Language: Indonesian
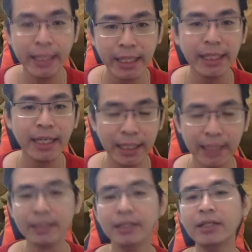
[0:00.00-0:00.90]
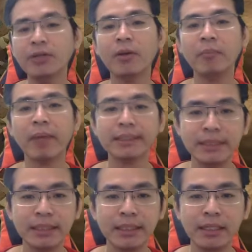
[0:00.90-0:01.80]
king crit ini udah
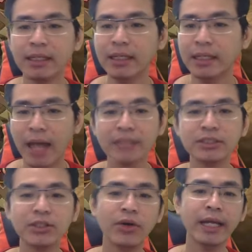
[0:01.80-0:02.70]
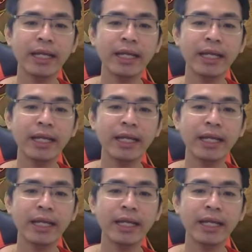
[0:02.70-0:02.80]
pasti destroy.